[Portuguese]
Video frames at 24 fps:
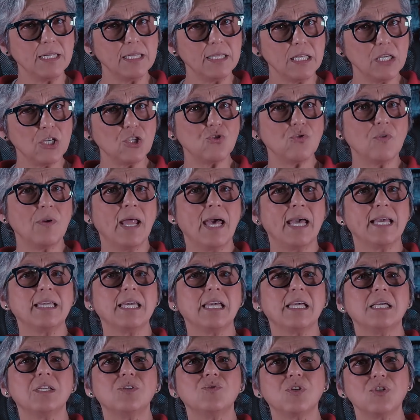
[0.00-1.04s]
deixa um
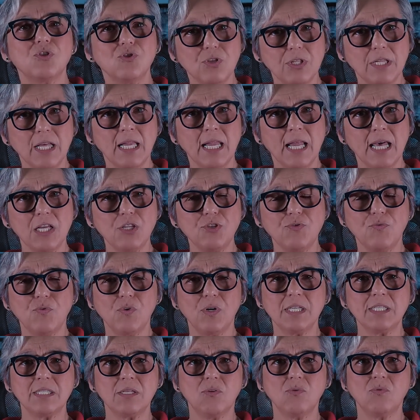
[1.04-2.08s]
like que isso ajuda na
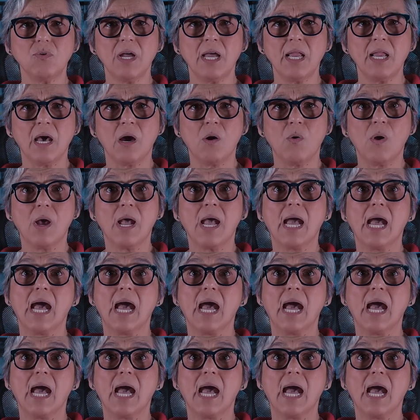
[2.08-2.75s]
divulgação do canal.